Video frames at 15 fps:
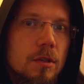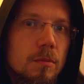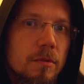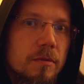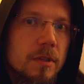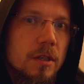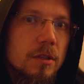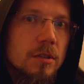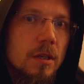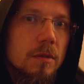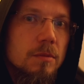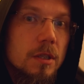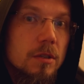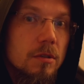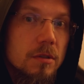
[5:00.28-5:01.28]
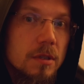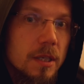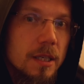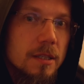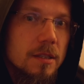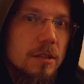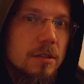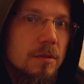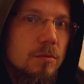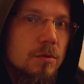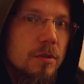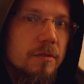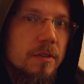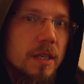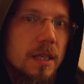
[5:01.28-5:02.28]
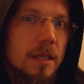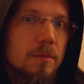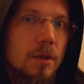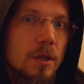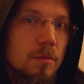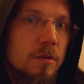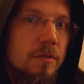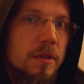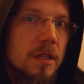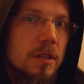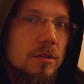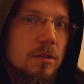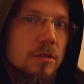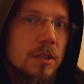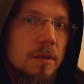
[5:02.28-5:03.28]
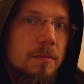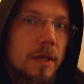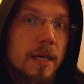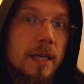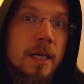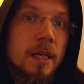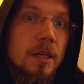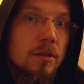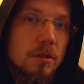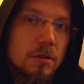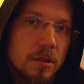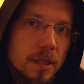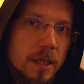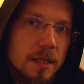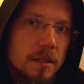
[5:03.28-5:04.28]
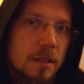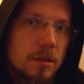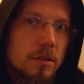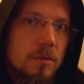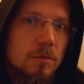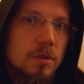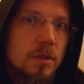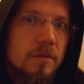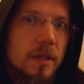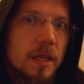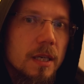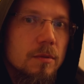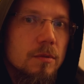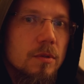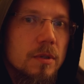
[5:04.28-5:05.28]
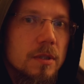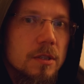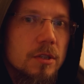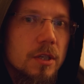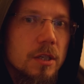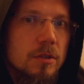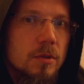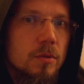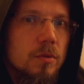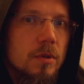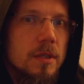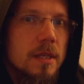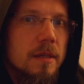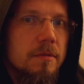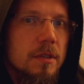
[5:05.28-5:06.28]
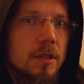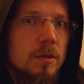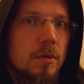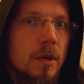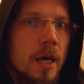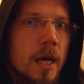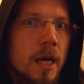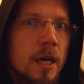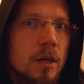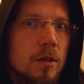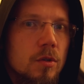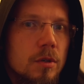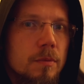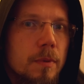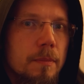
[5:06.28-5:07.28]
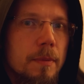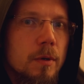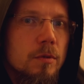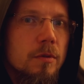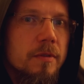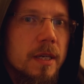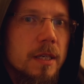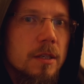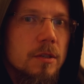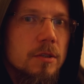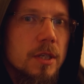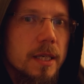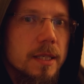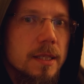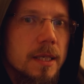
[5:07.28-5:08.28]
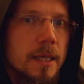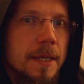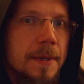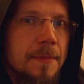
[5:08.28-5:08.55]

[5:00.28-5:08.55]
I to mówi też do mnie, to ty jesteś tym człowiekiem. I mówi też do ciebie, to ty jesteś tym człowiekiem, który zgrzeszył, który zawinił, który popełnił wielki grzech.